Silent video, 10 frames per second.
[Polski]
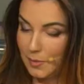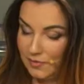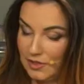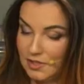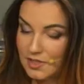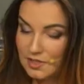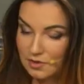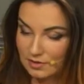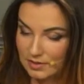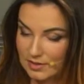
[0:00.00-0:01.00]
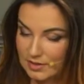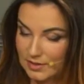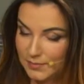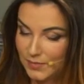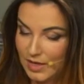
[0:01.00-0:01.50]
powiedzieć, jest to
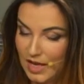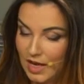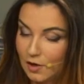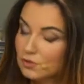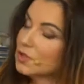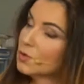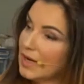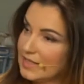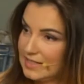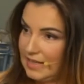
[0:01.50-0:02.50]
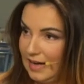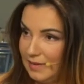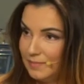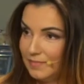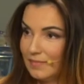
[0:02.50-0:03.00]
e, kontynuacja
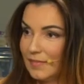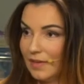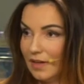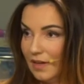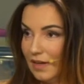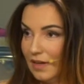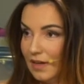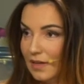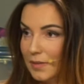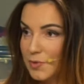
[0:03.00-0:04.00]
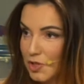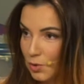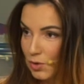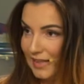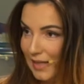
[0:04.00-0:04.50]

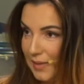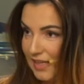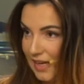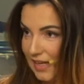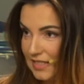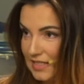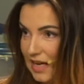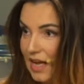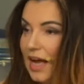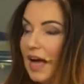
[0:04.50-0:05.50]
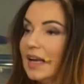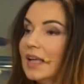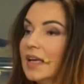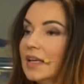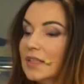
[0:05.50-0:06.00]
przygód Adama i Aleksa,
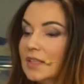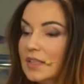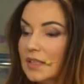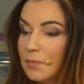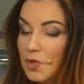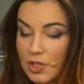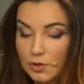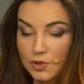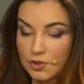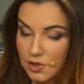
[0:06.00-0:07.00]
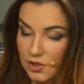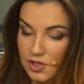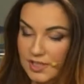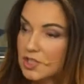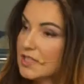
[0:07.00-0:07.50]
ale można tą książkę
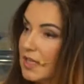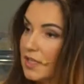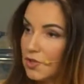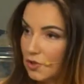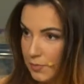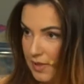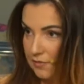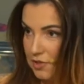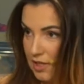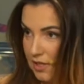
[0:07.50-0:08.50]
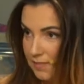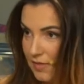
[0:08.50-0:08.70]
czytać niezależnie od pierwszej.